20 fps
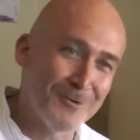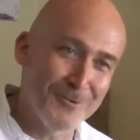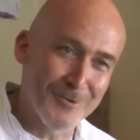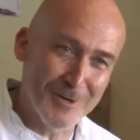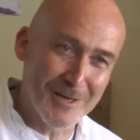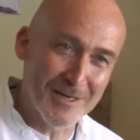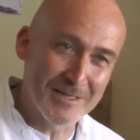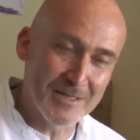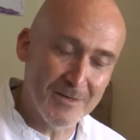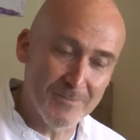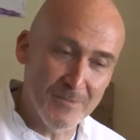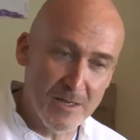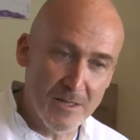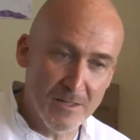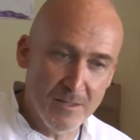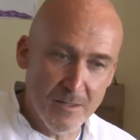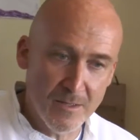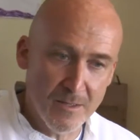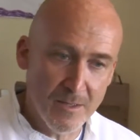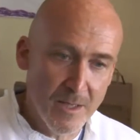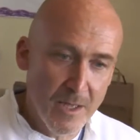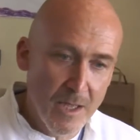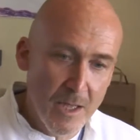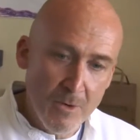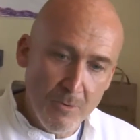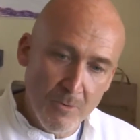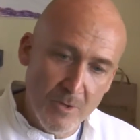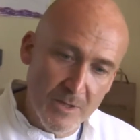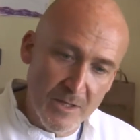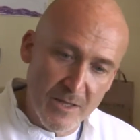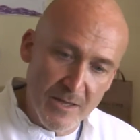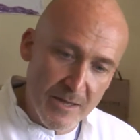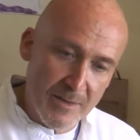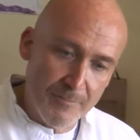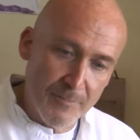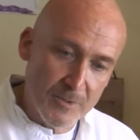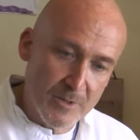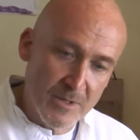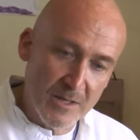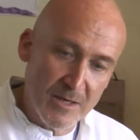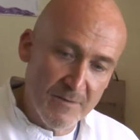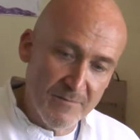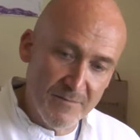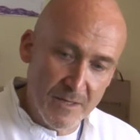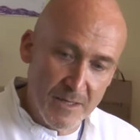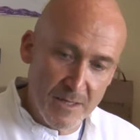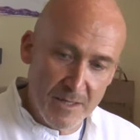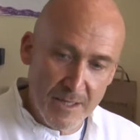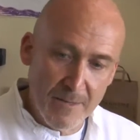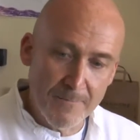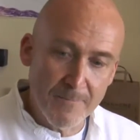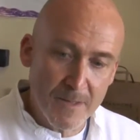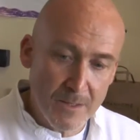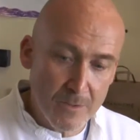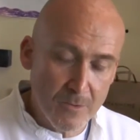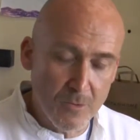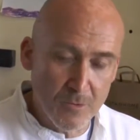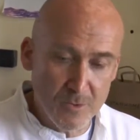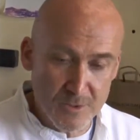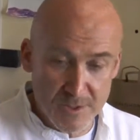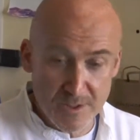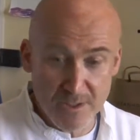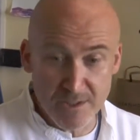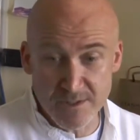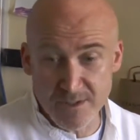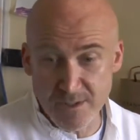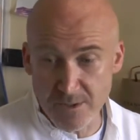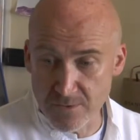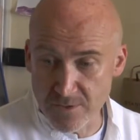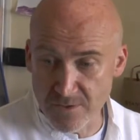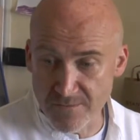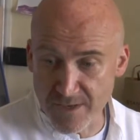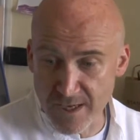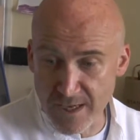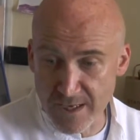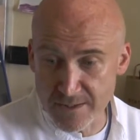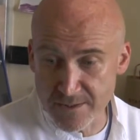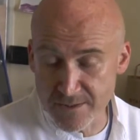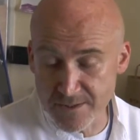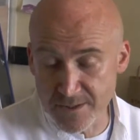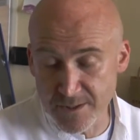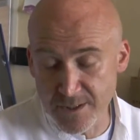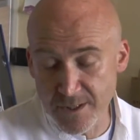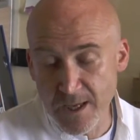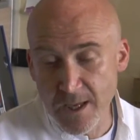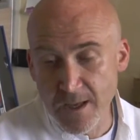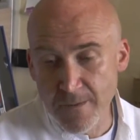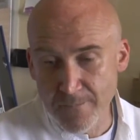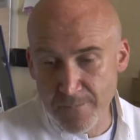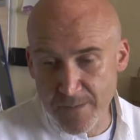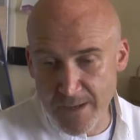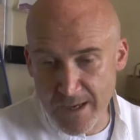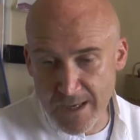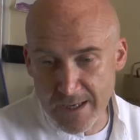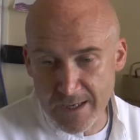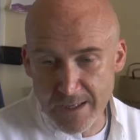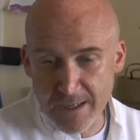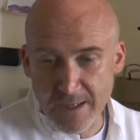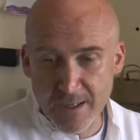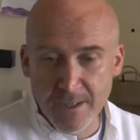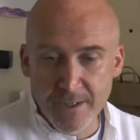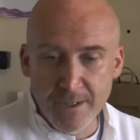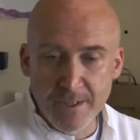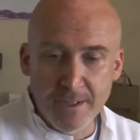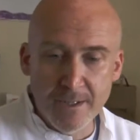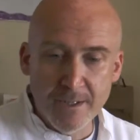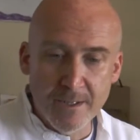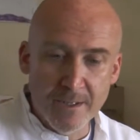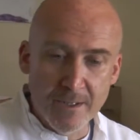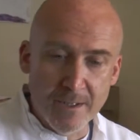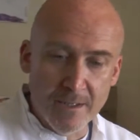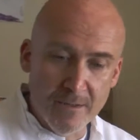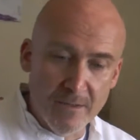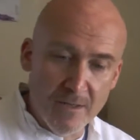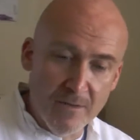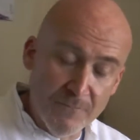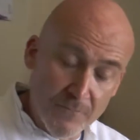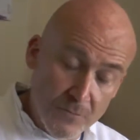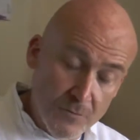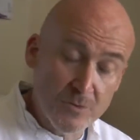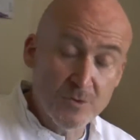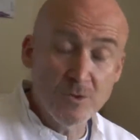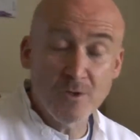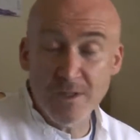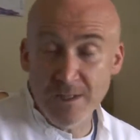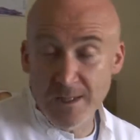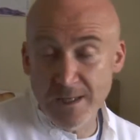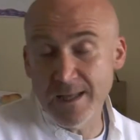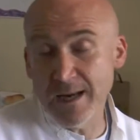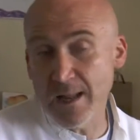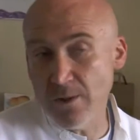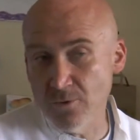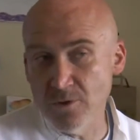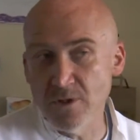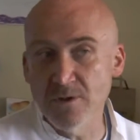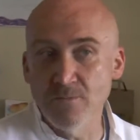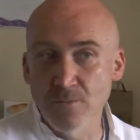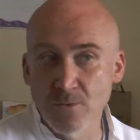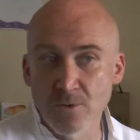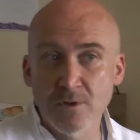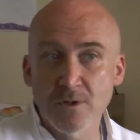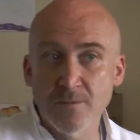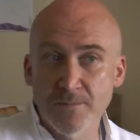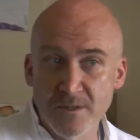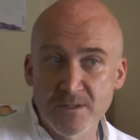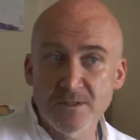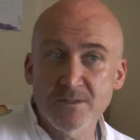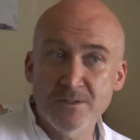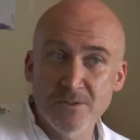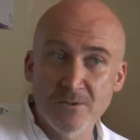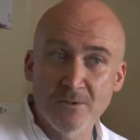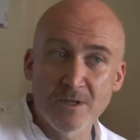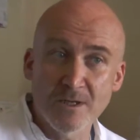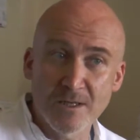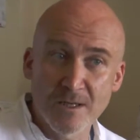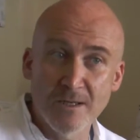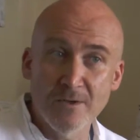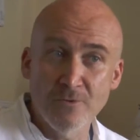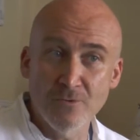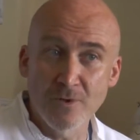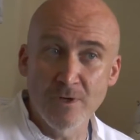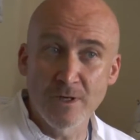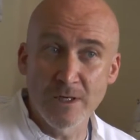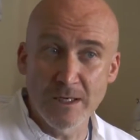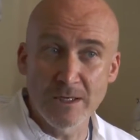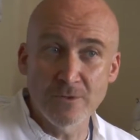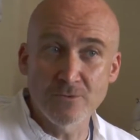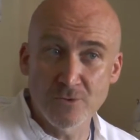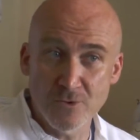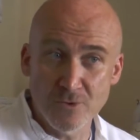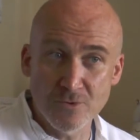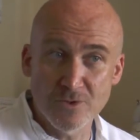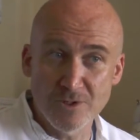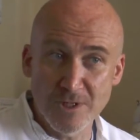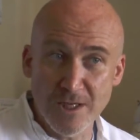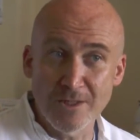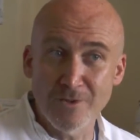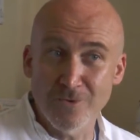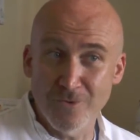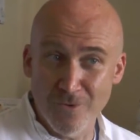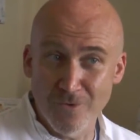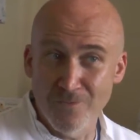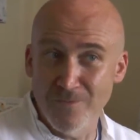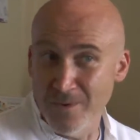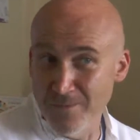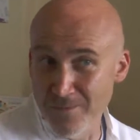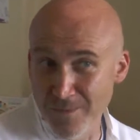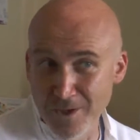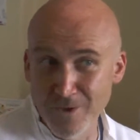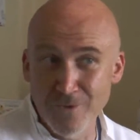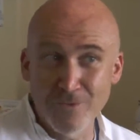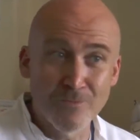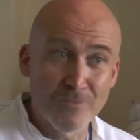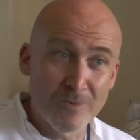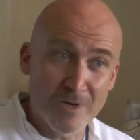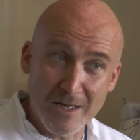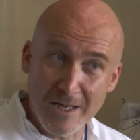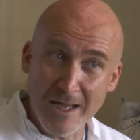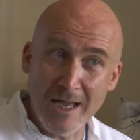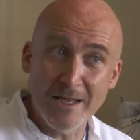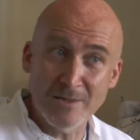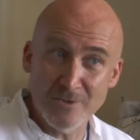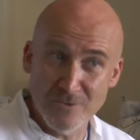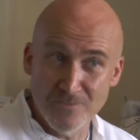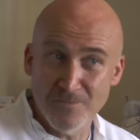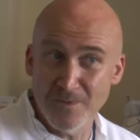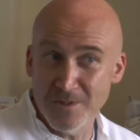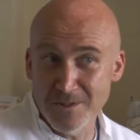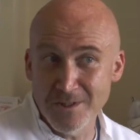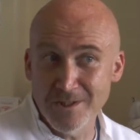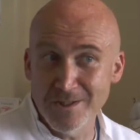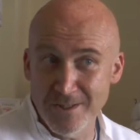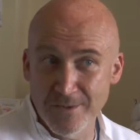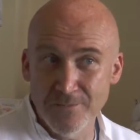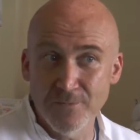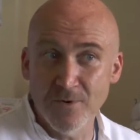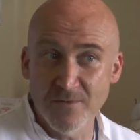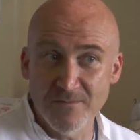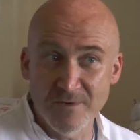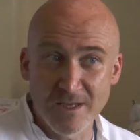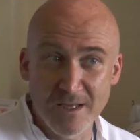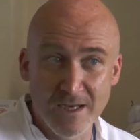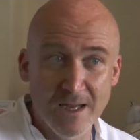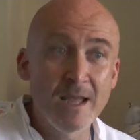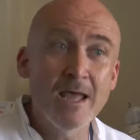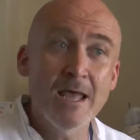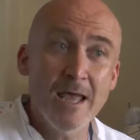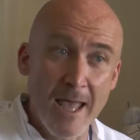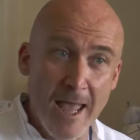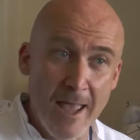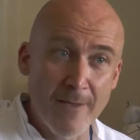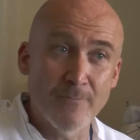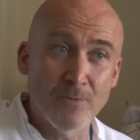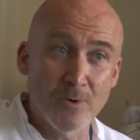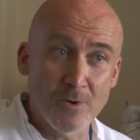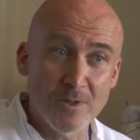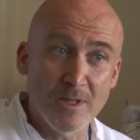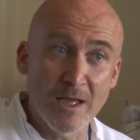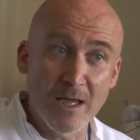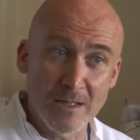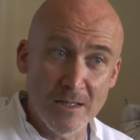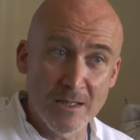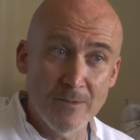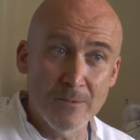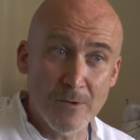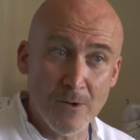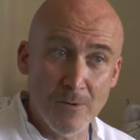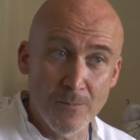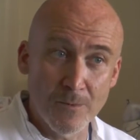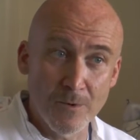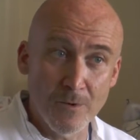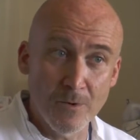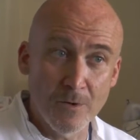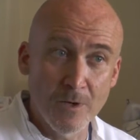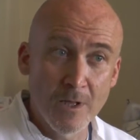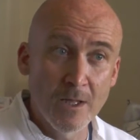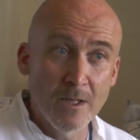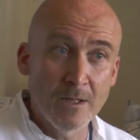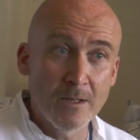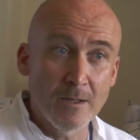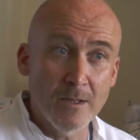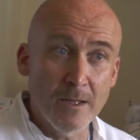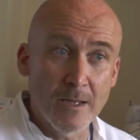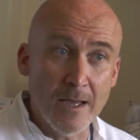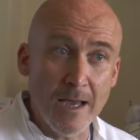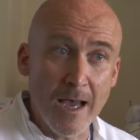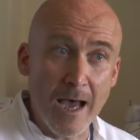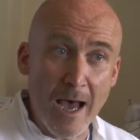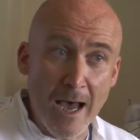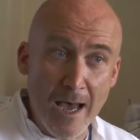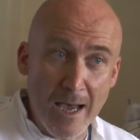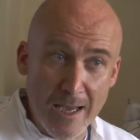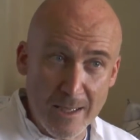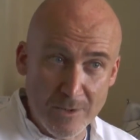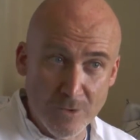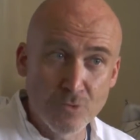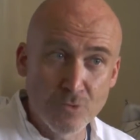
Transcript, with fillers: o con altre malattie. Quindi eh, poter avere dei percorsi che siano diversi per in funzione del grado di immunodepressione che un, un, soggetto, un bambino, un ragazzo, un paziente può avere, è importante proprio eh, a